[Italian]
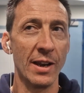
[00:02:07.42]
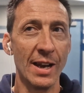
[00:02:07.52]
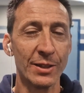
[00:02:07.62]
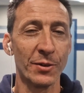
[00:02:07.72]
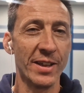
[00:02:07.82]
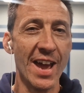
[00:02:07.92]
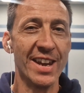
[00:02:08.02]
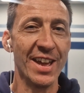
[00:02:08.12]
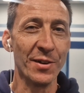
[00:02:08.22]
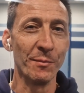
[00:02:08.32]
all'altro
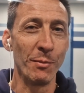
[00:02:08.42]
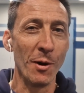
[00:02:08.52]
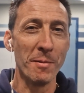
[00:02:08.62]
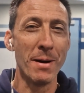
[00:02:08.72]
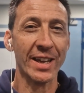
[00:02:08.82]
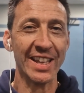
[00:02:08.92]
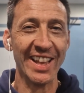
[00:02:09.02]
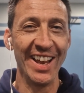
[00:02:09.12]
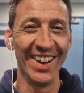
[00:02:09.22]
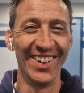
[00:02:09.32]
ieri ero un po'
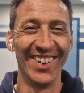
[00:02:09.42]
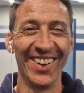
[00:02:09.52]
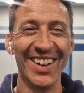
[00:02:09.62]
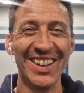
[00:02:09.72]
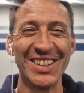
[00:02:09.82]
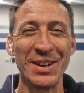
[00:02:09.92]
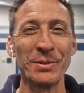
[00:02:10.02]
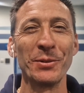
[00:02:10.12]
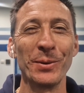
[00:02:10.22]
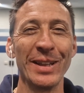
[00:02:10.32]
bacchiatello, diciamo
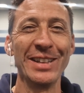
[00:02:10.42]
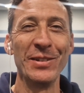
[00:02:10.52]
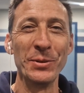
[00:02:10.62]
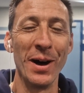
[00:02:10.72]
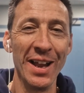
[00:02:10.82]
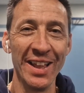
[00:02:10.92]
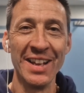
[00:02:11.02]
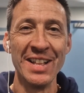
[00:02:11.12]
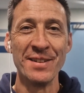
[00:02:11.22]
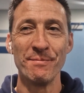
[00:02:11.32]
dopo l'individuale,
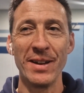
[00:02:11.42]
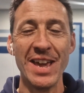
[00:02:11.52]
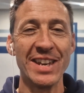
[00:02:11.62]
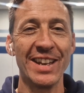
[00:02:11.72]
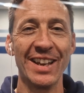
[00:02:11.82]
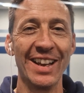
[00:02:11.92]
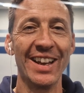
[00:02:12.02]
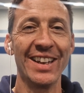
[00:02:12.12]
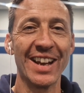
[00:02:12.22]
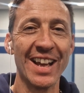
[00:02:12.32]
ma ieri
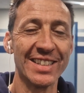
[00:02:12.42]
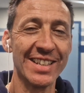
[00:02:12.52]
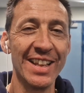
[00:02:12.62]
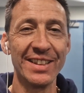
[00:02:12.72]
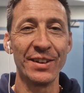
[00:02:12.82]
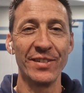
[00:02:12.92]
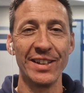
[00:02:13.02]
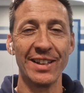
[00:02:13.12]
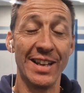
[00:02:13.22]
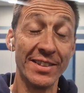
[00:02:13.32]
i ragazzi gli under,
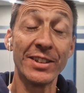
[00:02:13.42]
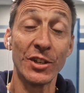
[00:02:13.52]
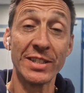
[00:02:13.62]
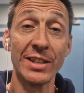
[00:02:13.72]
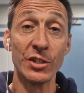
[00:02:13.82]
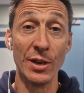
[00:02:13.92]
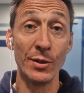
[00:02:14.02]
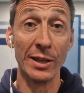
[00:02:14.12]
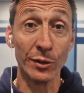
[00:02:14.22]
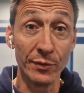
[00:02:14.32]
20, gli under 17 ci hanno
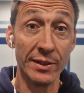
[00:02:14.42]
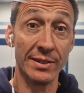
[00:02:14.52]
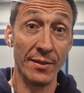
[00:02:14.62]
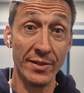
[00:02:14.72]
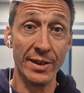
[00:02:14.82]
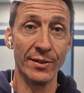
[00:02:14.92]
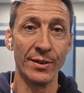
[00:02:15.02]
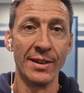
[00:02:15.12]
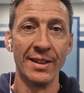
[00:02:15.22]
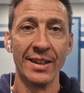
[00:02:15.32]
dato
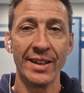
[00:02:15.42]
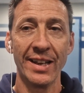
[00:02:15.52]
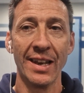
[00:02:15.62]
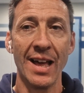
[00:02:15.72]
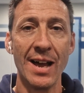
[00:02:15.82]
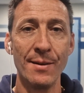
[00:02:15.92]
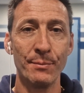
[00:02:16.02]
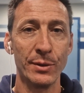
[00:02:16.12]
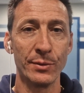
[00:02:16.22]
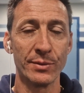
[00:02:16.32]
davvero il là
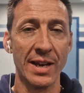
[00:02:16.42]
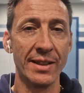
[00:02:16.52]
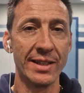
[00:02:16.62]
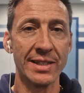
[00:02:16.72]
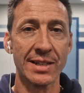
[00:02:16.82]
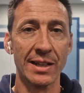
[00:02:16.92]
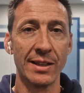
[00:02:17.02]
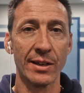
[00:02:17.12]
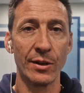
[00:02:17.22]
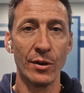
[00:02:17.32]
per un grande riscatto
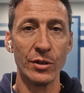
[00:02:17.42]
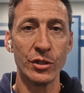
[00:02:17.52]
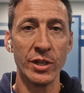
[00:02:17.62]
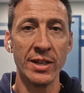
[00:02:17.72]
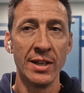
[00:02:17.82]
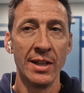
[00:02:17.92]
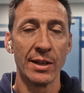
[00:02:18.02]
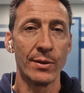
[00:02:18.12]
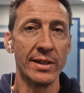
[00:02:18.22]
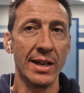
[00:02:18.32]
anche oggi,
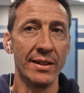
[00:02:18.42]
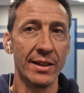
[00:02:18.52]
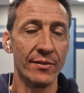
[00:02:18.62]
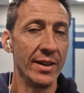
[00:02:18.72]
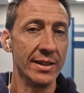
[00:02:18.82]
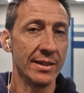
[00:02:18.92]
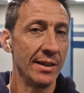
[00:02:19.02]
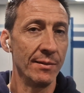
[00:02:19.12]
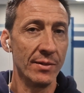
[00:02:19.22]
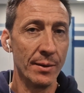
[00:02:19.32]
quindi gli under
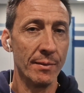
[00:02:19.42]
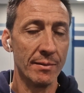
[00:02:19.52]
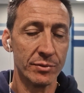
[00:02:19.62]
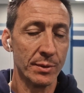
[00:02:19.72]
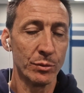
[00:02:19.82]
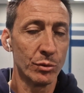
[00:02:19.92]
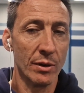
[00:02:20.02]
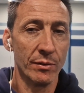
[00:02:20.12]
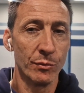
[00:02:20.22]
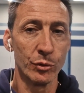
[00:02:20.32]
20 soprattutto
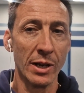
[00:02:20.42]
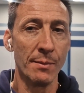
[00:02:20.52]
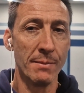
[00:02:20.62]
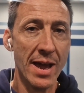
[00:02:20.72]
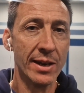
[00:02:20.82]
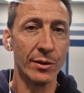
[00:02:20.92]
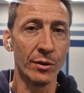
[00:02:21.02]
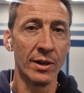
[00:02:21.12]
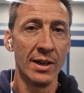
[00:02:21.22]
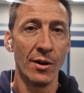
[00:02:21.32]
hanno il
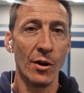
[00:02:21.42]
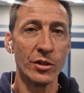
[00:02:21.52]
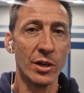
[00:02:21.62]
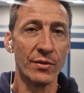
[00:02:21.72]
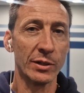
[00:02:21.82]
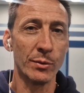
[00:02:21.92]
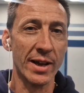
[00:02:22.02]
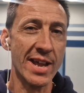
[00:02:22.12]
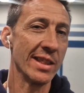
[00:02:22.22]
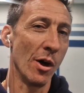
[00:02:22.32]
merito, oggi hanno fatto una
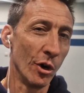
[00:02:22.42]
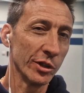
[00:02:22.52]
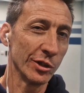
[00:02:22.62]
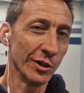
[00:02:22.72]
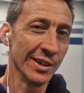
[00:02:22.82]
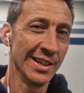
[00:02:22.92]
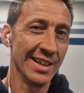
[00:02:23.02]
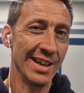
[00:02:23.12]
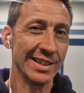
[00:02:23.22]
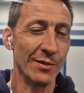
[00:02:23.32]
gara da 8,
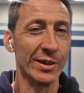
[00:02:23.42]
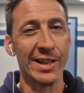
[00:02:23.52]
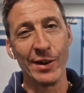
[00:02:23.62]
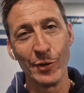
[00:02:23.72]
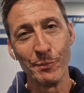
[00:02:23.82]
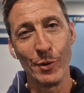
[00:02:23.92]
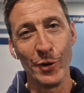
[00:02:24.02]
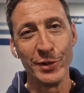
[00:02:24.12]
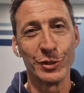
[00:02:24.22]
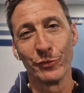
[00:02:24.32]
l'altra volta erano un
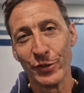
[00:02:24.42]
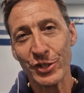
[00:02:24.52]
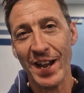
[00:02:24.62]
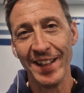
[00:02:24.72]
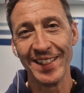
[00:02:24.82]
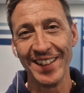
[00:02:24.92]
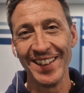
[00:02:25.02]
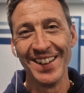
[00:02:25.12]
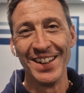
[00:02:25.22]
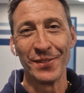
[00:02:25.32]
po' insufficienti,
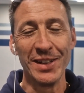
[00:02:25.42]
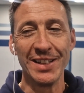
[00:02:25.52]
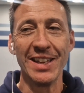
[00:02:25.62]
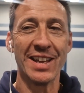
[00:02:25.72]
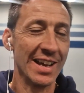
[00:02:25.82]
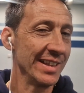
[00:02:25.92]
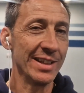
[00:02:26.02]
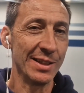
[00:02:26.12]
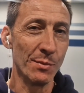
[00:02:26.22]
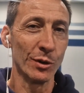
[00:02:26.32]
quindi i
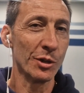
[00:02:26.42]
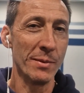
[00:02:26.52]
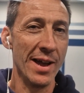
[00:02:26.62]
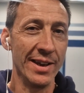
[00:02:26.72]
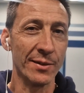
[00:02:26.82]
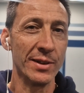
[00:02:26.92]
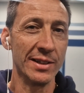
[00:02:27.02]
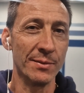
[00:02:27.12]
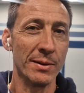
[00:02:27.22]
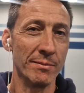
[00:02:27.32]
cadetti molto bene, quindi